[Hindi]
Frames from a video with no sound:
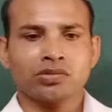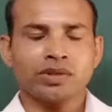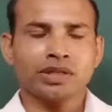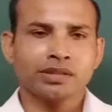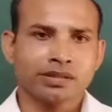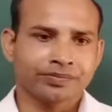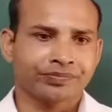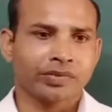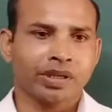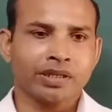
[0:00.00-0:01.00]

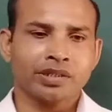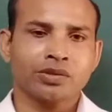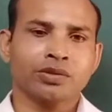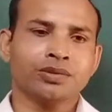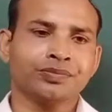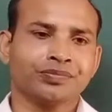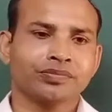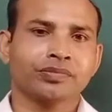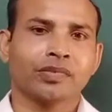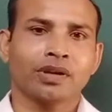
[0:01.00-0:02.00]
फ्रेंड्स कैसे हो
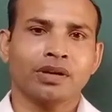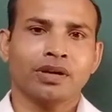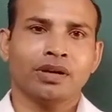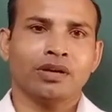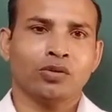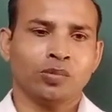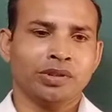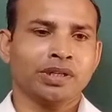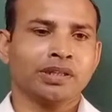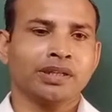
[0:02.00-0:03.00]

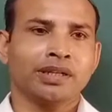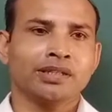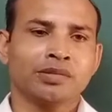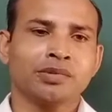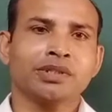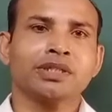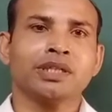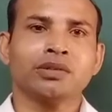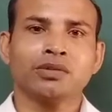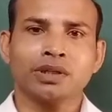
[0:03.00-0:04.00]
उम्मीद करते हैं सभी बच्चे
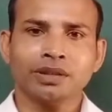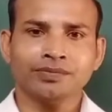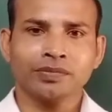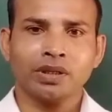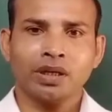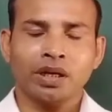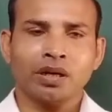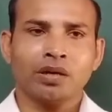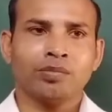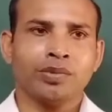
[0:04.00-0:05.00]
ठीक होंगे
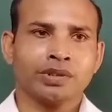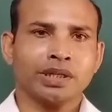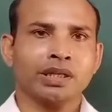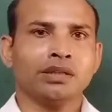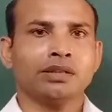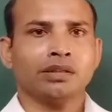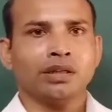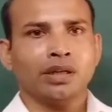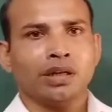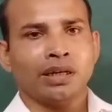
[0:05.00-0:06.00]
पिछले
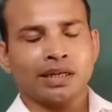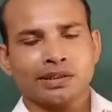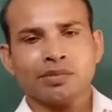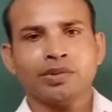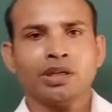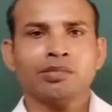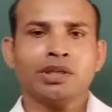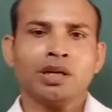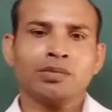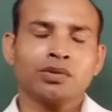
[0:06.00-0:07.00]
लेक्चर में
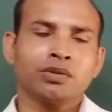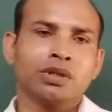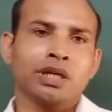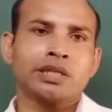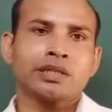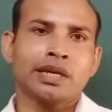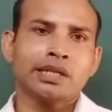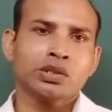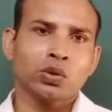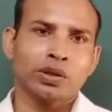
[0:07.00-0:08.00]
हमने आपको
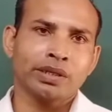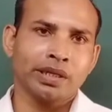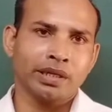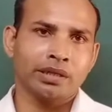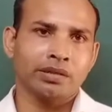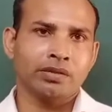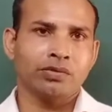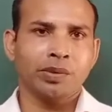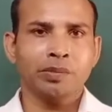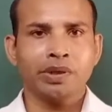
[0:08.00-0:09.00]
क्रिस्टलाइन सॉलिड के
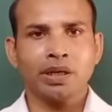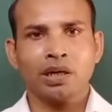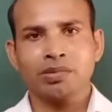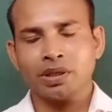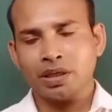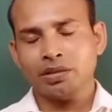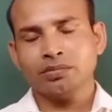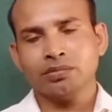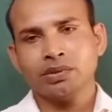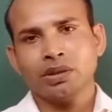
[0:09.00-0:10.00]
विभिन्न प्रकार बताए
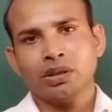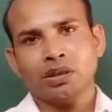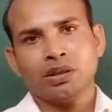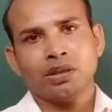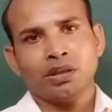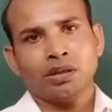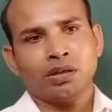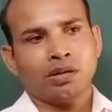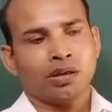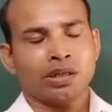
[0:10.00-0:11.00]

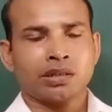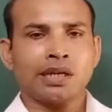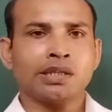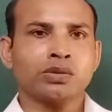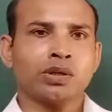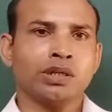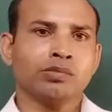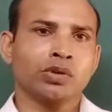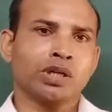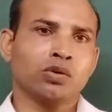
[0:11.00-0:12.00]
क्रिस्टलाइन सॉलिड
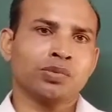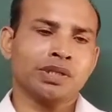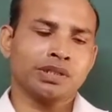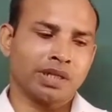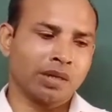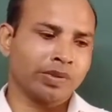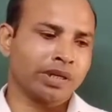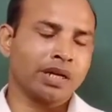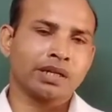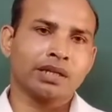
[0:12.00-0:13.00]
मुख्य रूप से चार
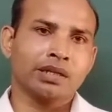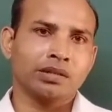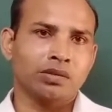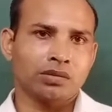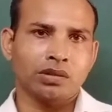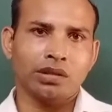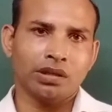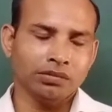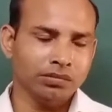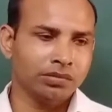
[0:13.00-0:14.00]
प्रकार के होते
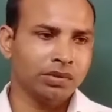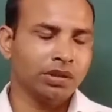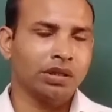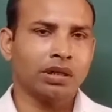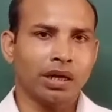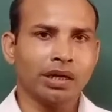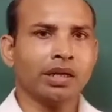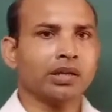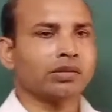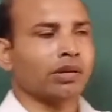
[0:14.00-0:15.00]
हैं
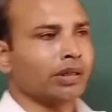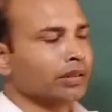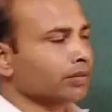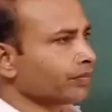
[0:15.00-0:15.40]
आयनिक सॉलिड